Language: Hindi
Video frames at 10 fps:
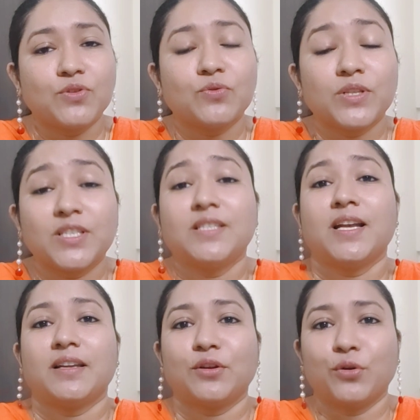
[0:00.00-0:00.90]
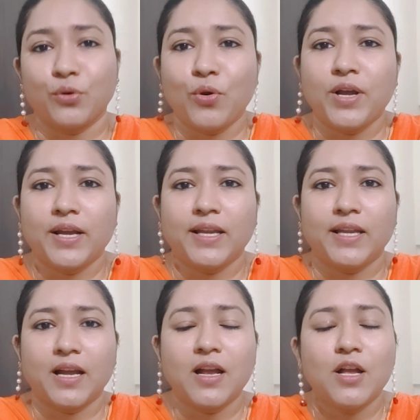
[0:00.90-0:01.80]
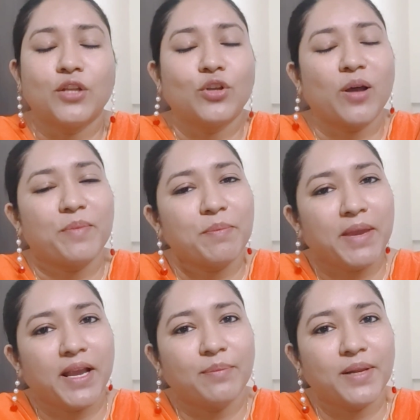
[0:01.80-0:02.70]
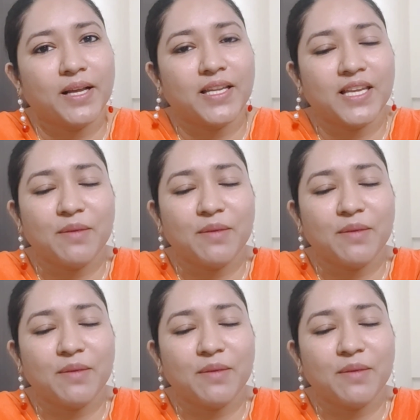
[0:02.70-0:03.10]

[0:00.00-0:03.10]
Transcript: को अच्छे से अगर ग्रो करेंगे ना तो हमें मेकअप लगाने की